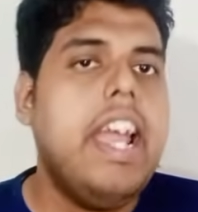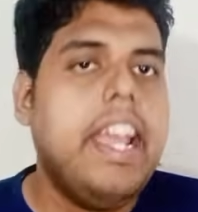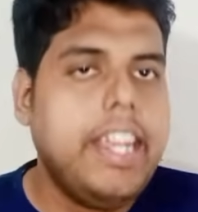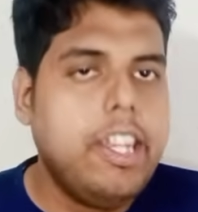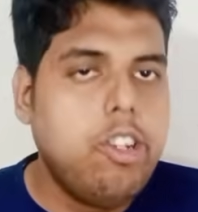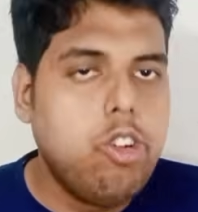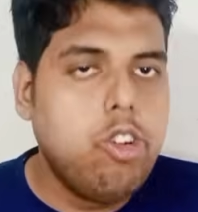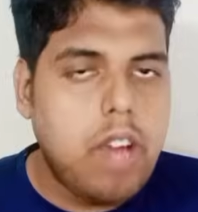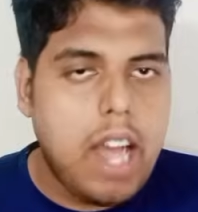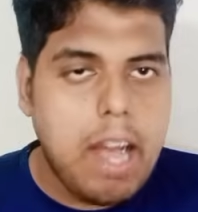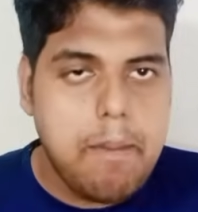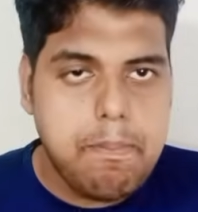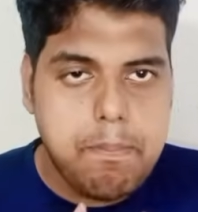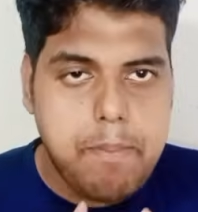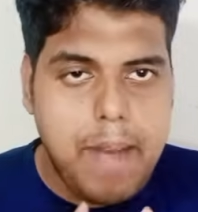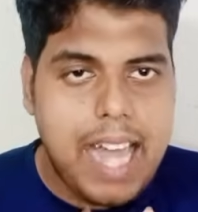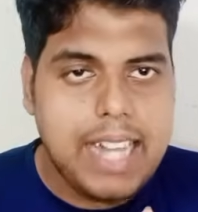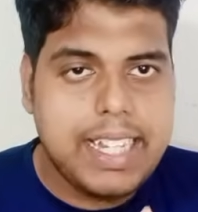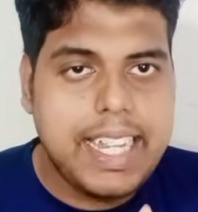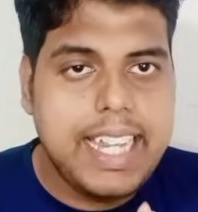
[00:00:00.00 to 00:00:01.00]
यू अब
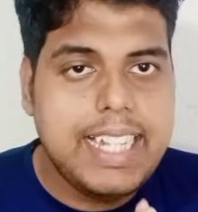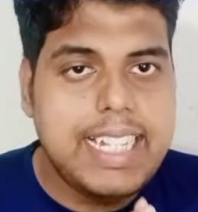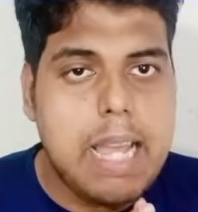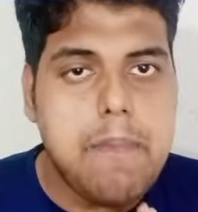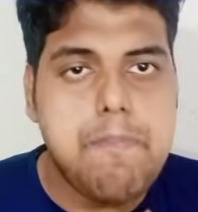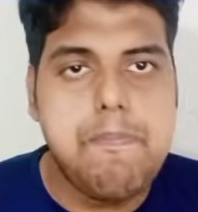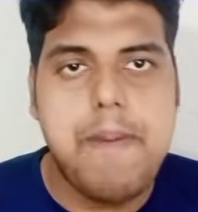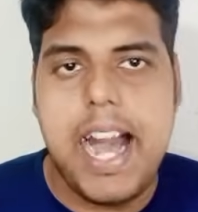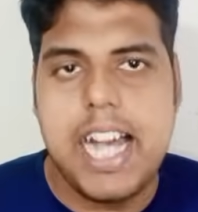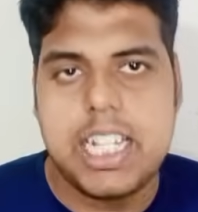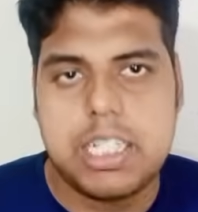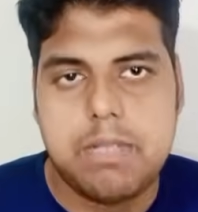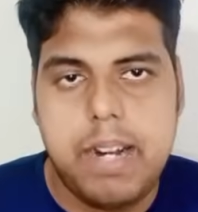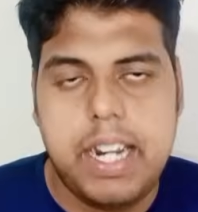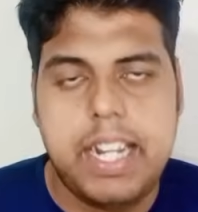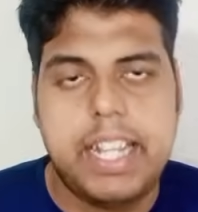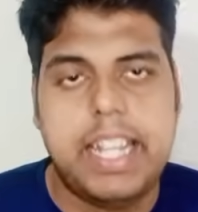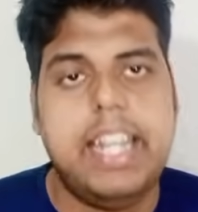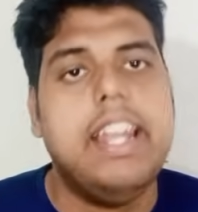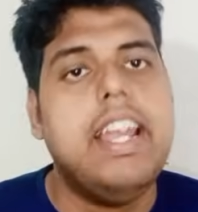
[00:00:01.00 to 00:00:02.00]
बात की जाए पासवर्ड
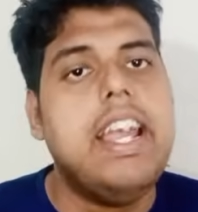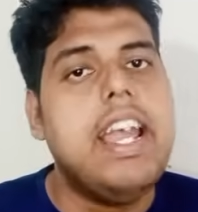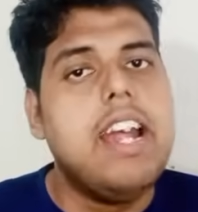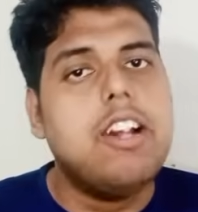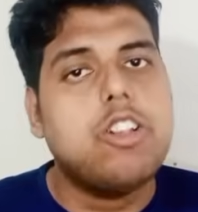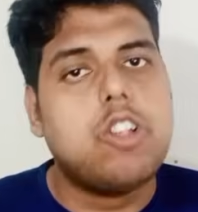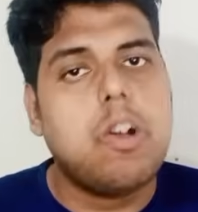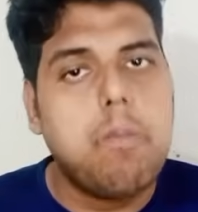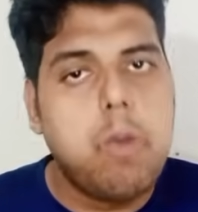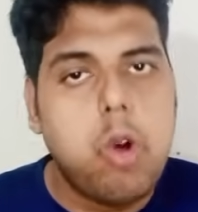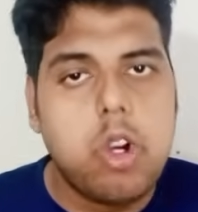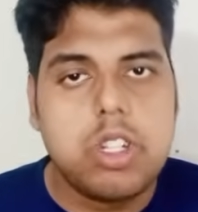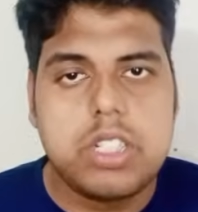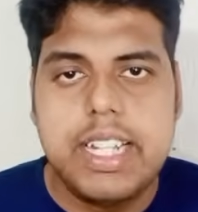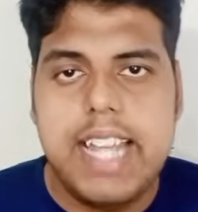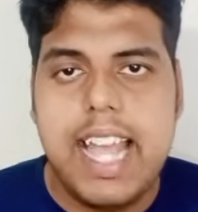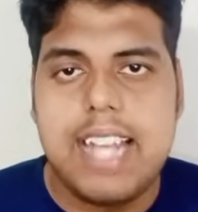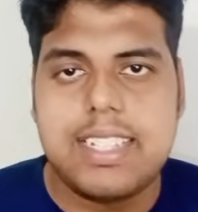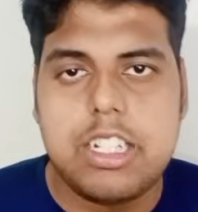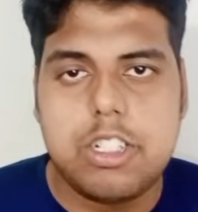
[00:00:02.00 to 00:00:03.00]
की तो मोस्टली
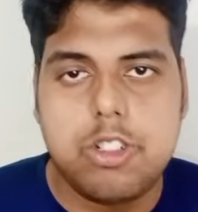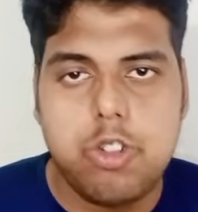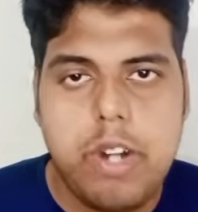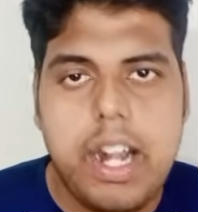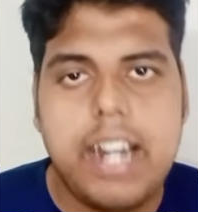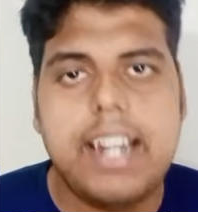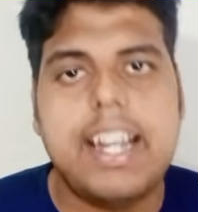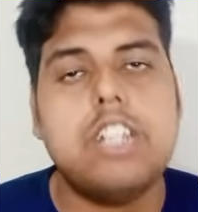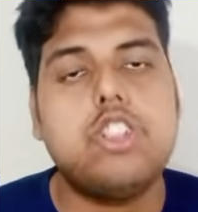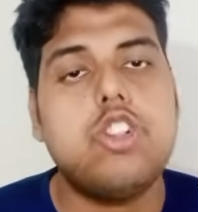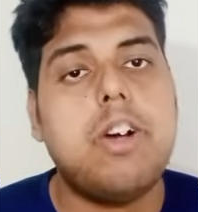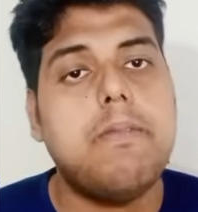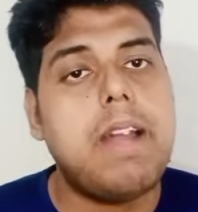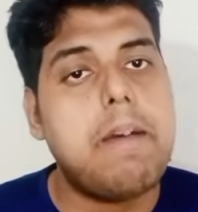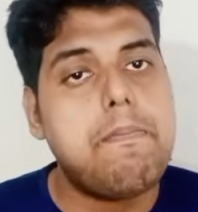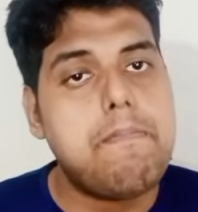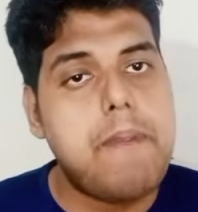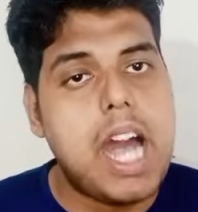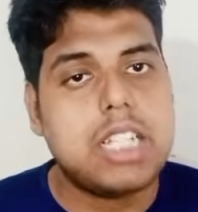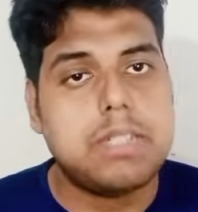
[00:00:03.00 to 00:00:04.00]
ऐसे स्टूडेंट है जो अपना
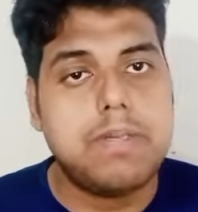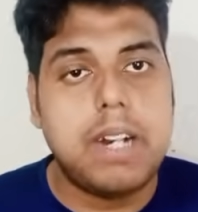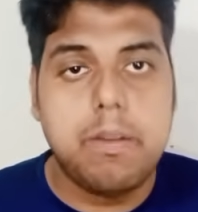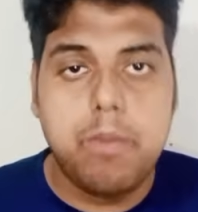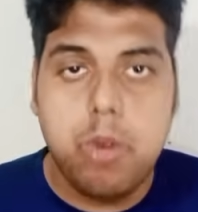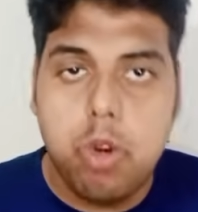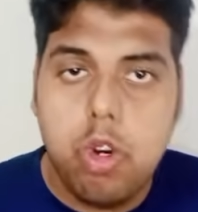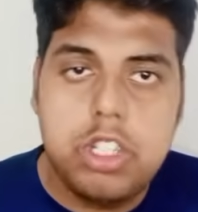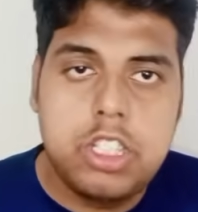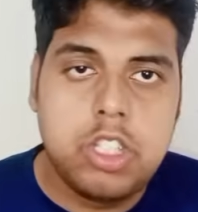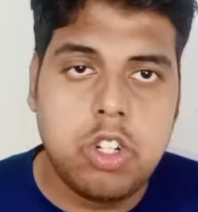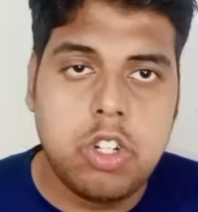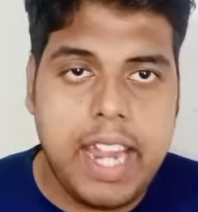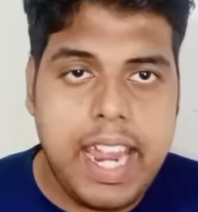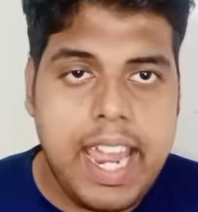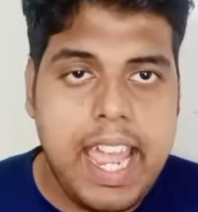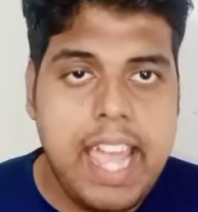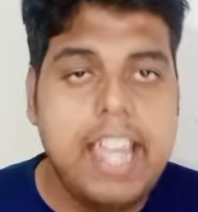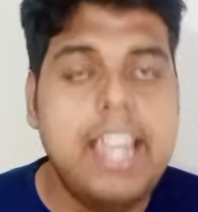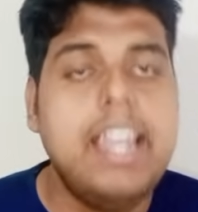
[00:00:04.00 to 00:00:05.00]
पासवर्ड भूल चुके
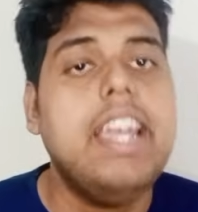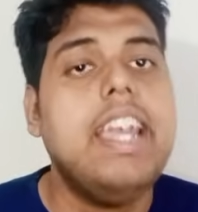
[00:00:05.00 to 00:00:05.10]
हैं